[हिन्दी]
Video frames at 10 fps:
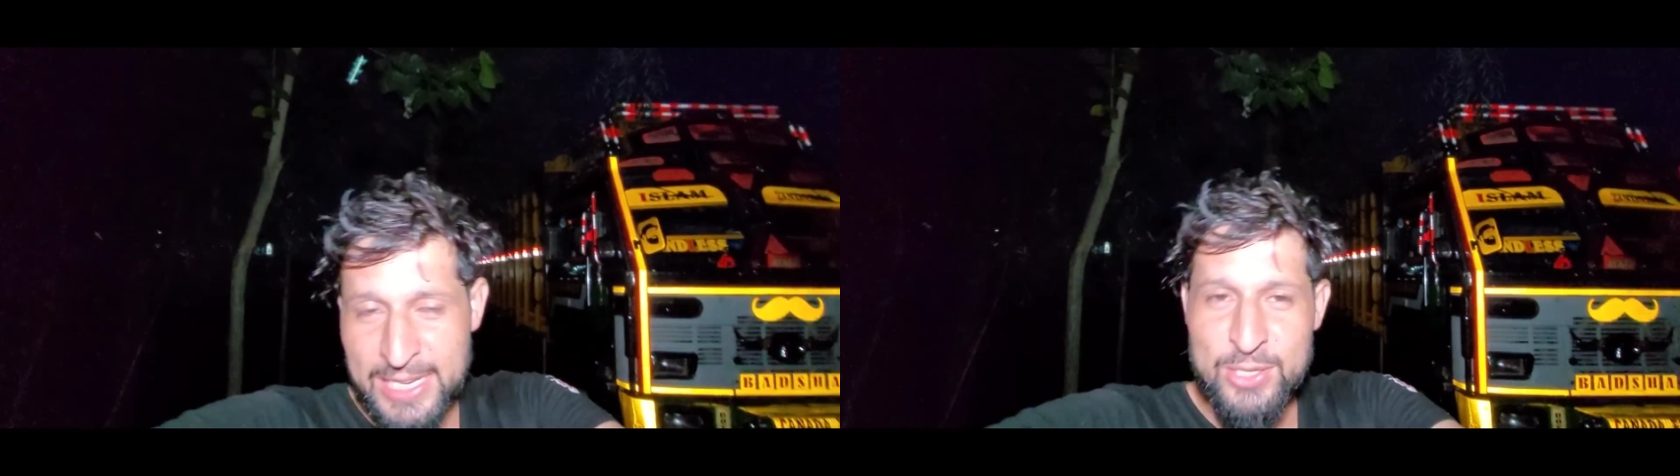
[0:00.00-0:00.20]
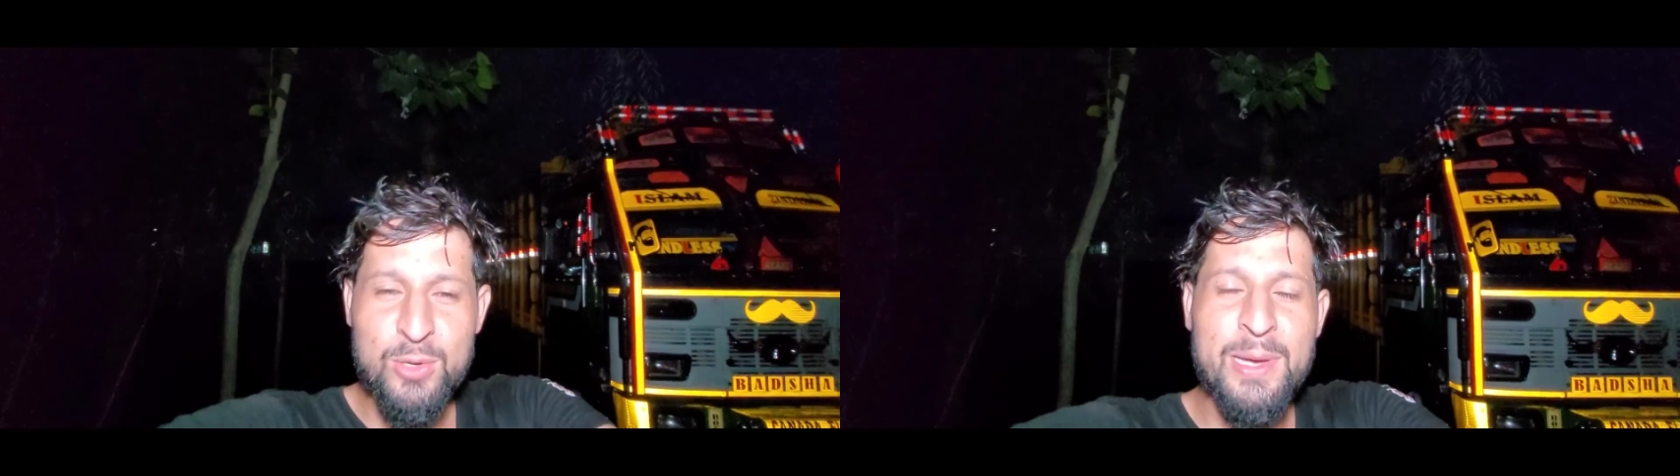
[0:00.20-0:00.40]

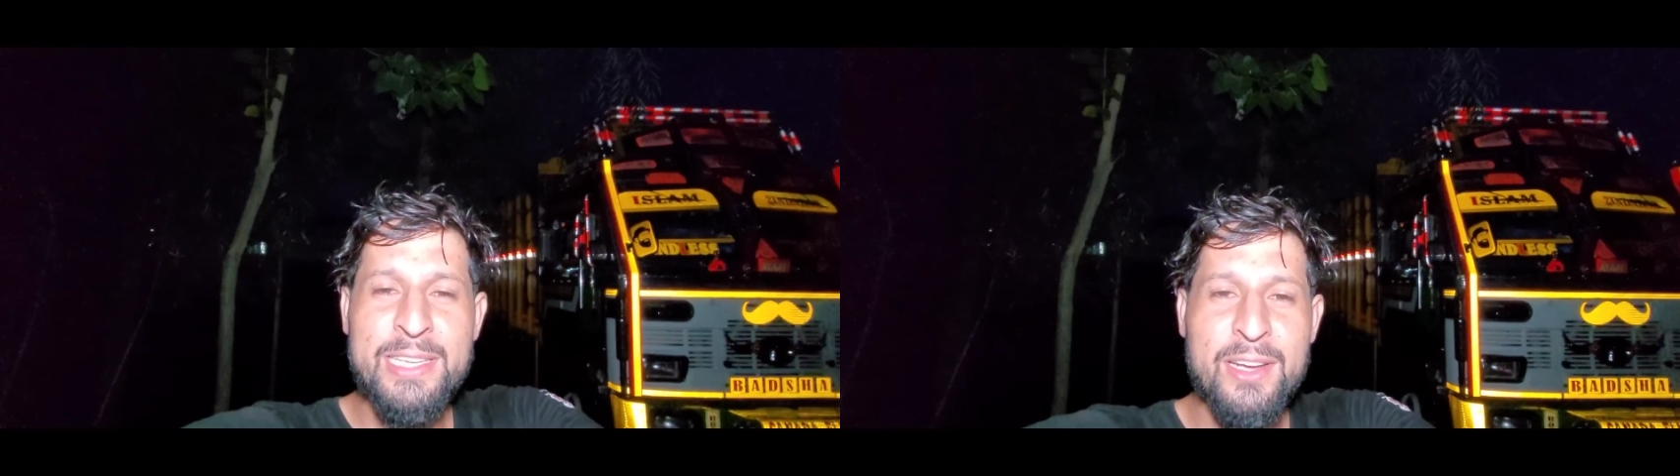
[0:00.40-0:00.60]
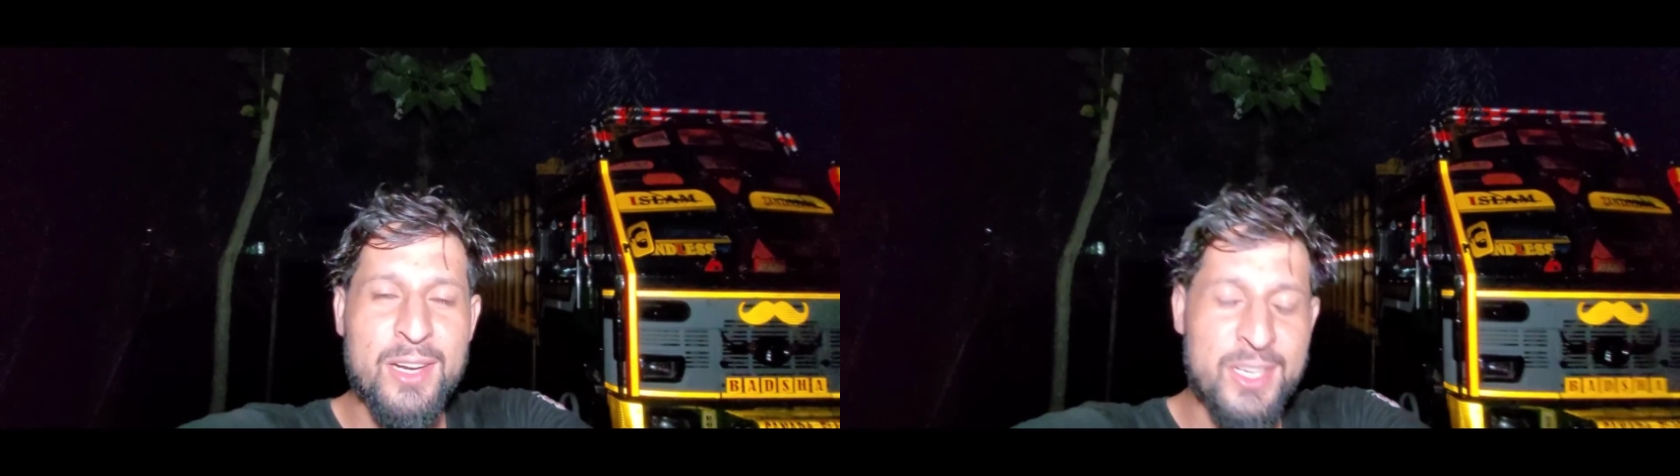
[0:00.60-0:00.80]
हैं सुबह
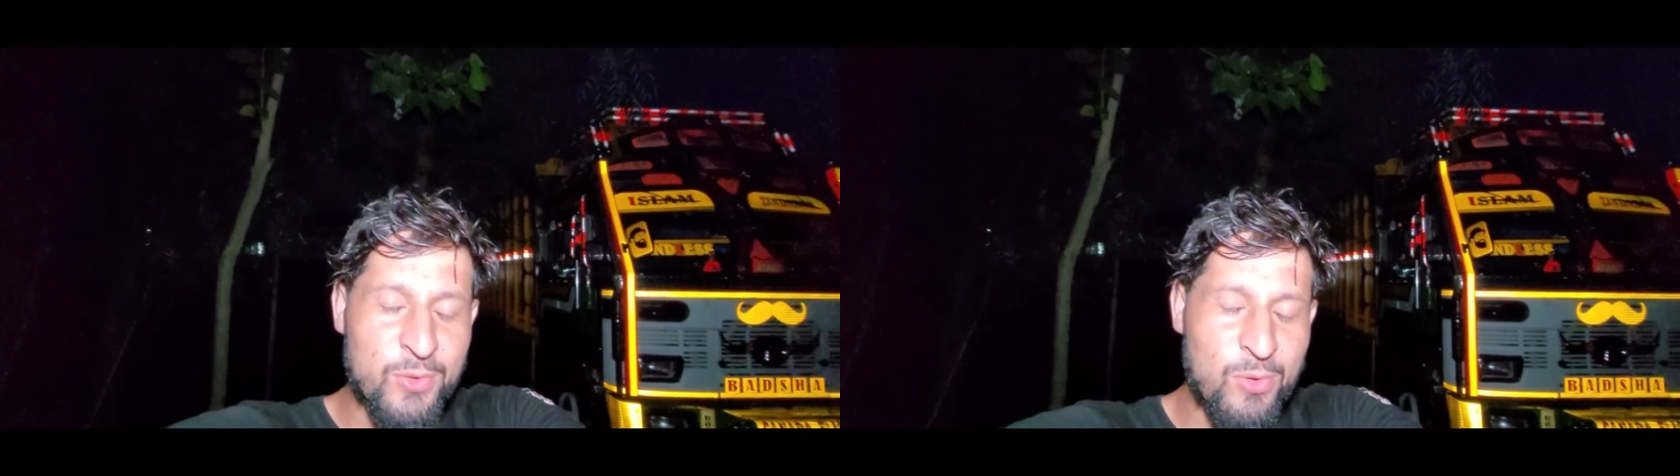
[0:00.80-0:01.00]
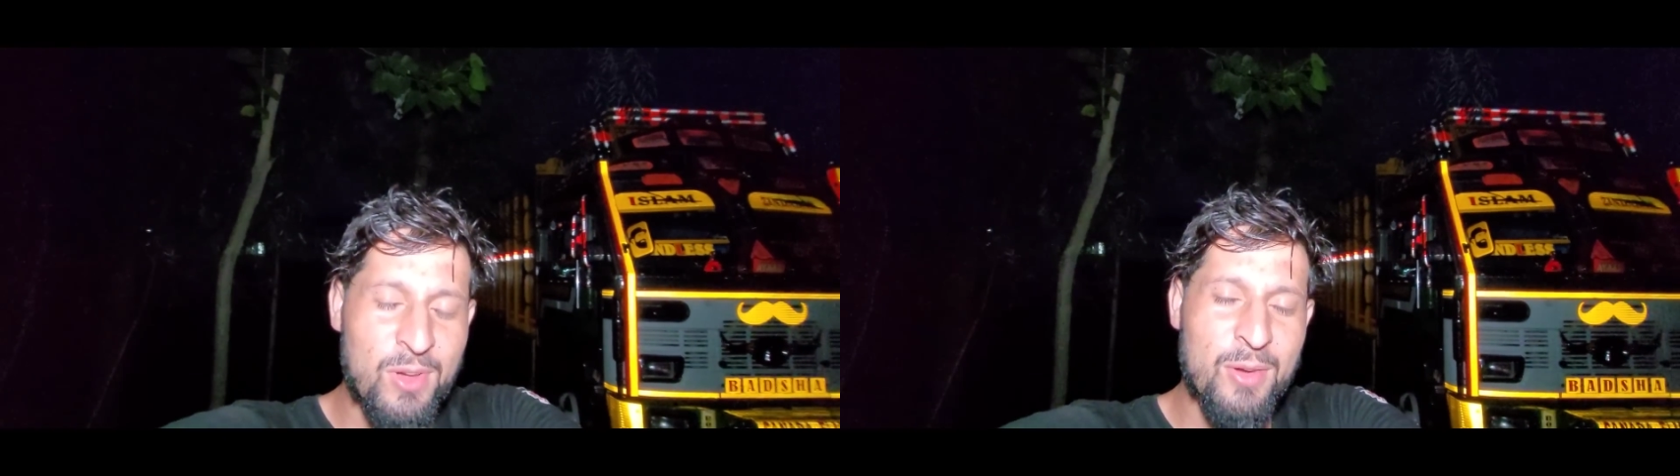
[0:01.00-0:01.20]
इसी
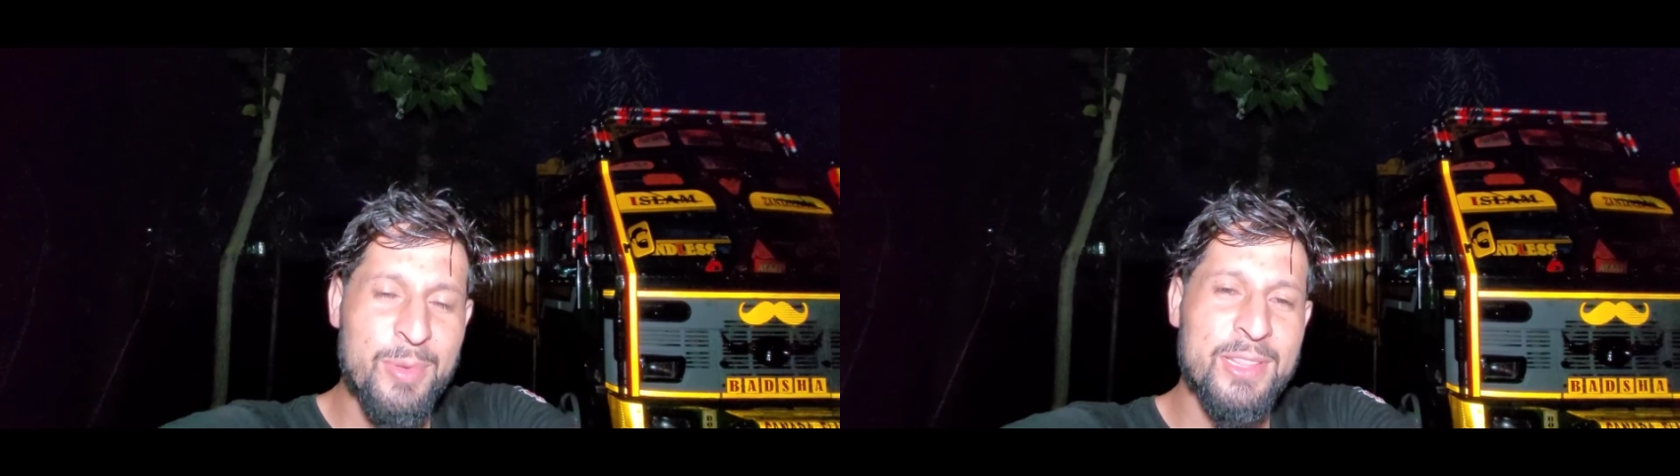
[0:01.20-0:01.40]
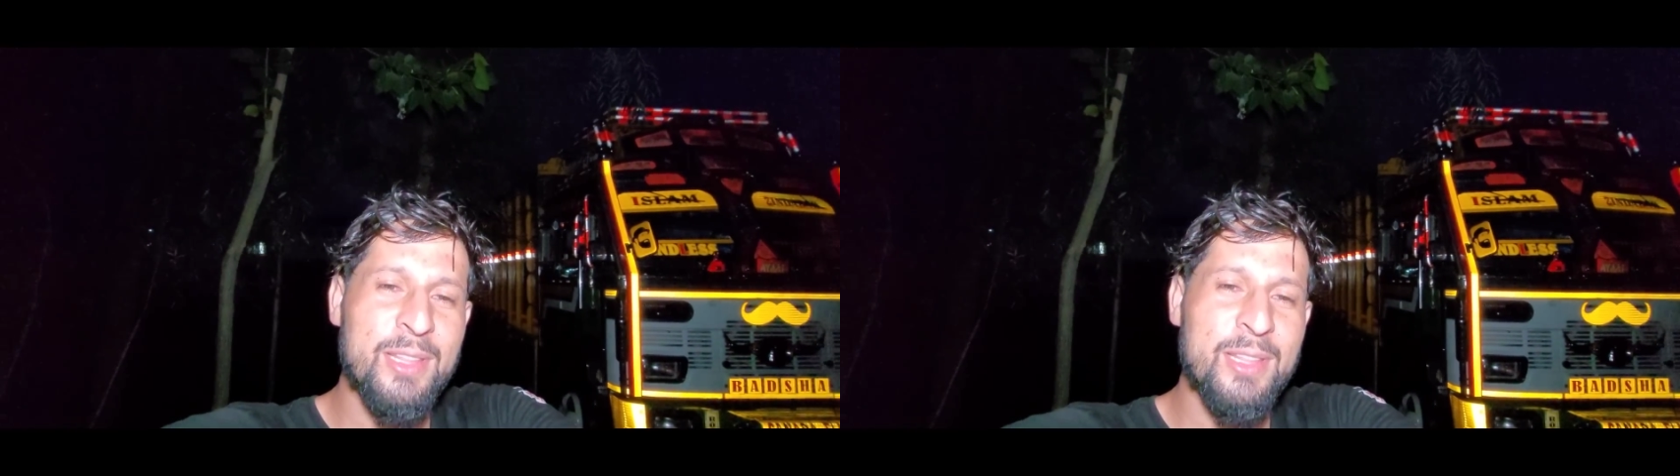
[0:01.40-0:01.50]
कंटिन्यू लॉग में